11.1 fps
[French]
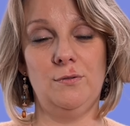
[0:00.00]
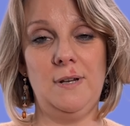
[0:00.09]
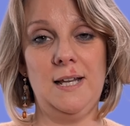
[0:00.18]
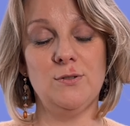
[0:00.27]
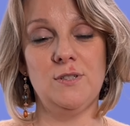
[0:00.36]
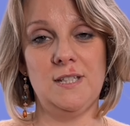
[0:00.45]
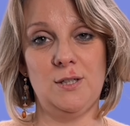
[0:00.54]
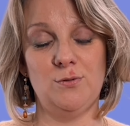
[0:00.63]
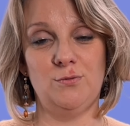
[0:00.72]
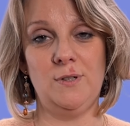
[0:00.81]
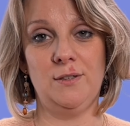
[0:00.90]

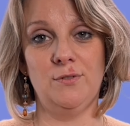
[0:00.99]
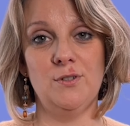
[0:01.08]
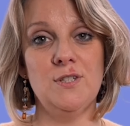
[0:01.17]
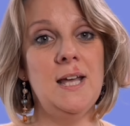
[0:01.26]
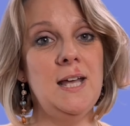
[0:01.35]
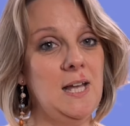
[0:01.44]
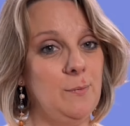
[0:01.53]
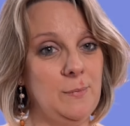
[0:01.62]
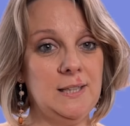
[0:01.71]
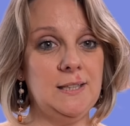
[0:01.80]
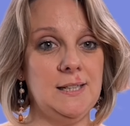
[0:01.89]
l'association Doula de France
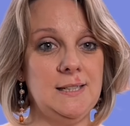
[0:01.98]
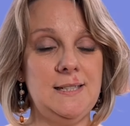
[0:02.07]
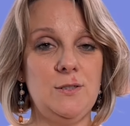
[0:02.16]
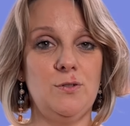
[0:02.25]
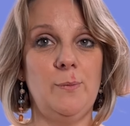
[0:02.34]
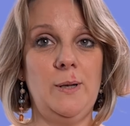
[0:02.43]
mais qui existent